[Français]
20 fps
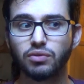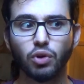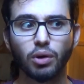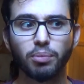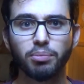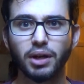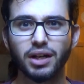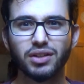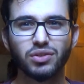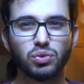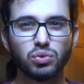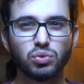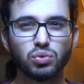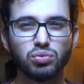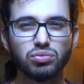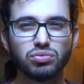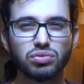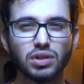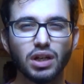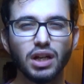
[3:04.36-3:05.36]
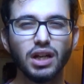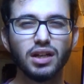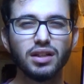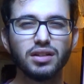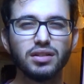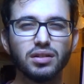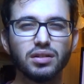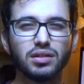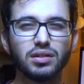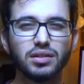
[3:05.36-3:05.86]
voire presque toutes
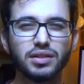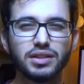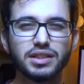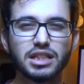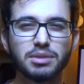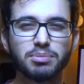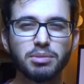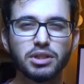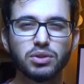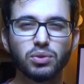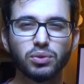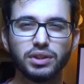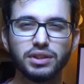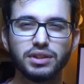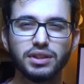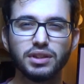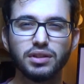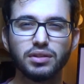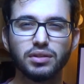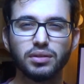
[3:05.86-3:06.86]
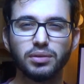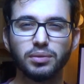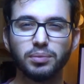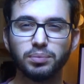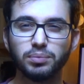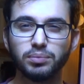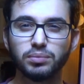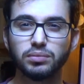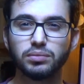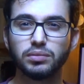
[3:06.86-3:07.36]
les espèces ont été
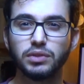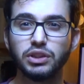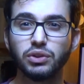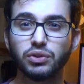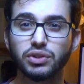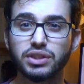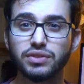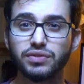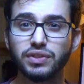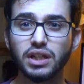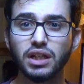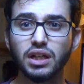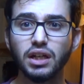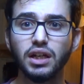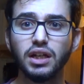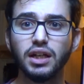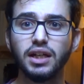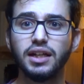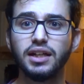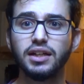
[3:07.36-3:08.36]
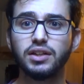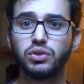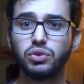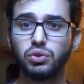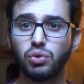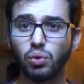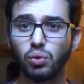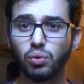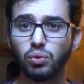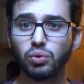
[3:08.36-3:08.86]
identifiées,
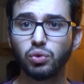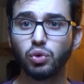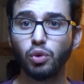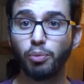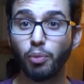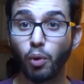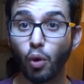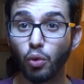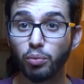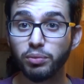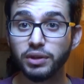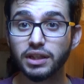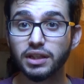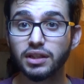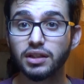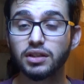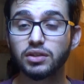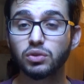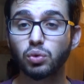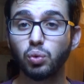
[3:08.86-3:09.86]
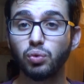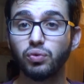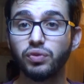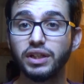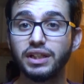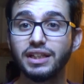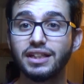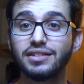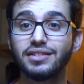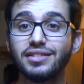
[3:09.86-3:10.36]
dont le premier
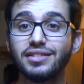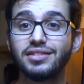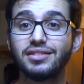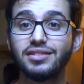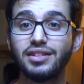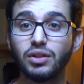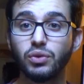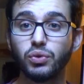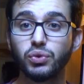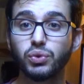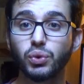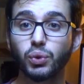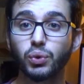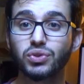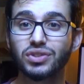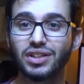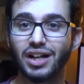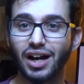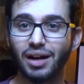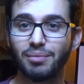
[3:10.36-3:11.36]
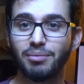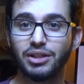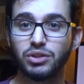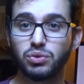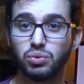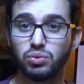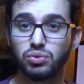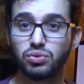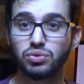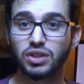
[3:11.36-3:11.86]
trouvé qui Stegosaurus
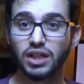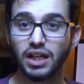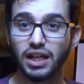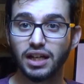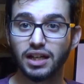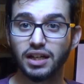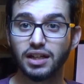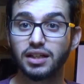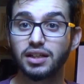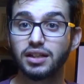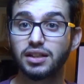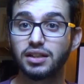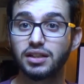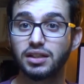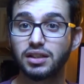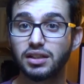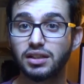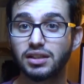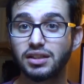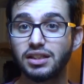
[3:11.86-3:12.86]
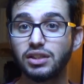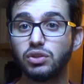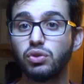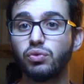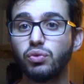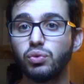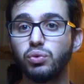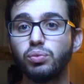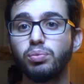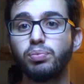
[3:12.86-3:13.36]
armatus, qui est
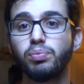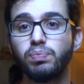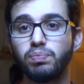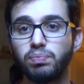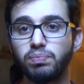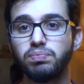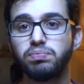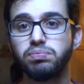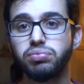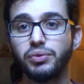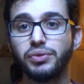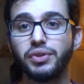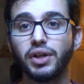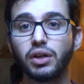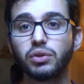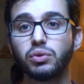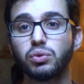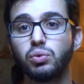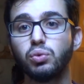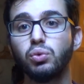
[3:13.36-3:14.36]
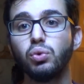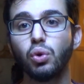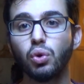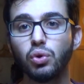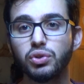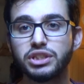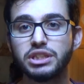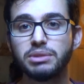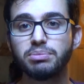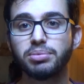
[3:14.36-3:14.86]
devenu plus tard du coup
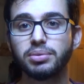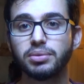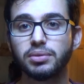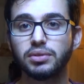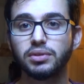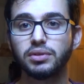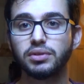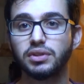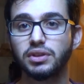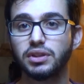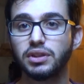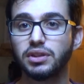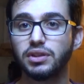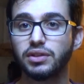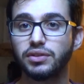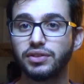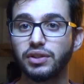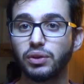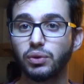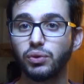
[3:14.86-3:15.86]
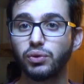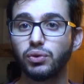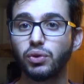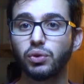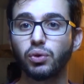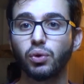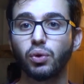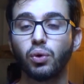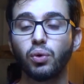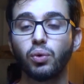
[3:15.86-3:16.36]
l'holotype des stégosaures,
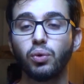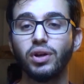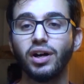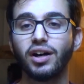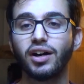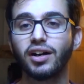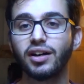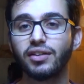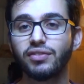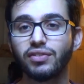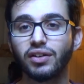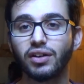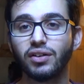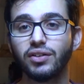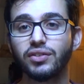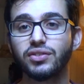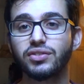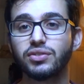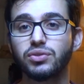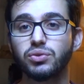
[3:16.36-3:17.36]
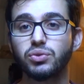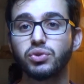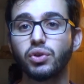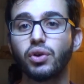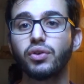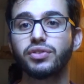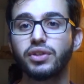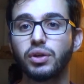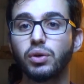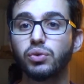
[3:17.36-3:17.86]
donc en gros la référence du
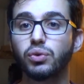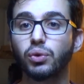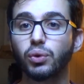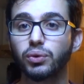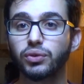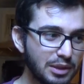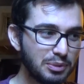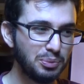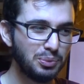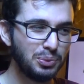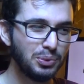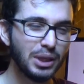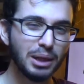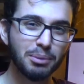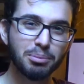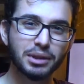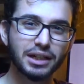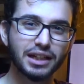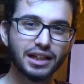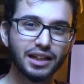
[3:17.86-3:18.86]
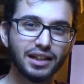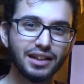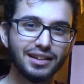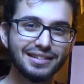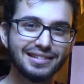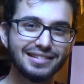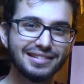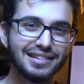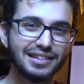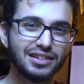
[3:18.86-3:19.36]
genre Stegosaurus. Puis après,
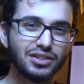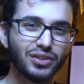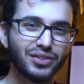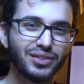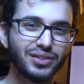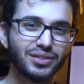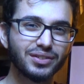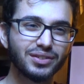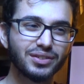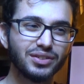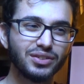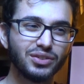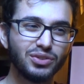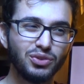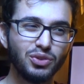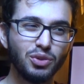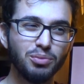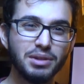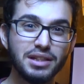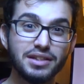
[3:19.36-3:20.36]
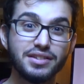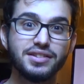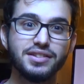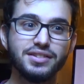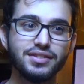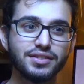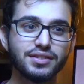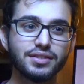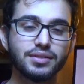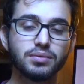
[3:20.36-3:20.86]
c'est en
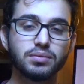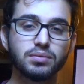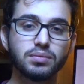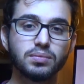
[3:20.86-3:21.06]
2006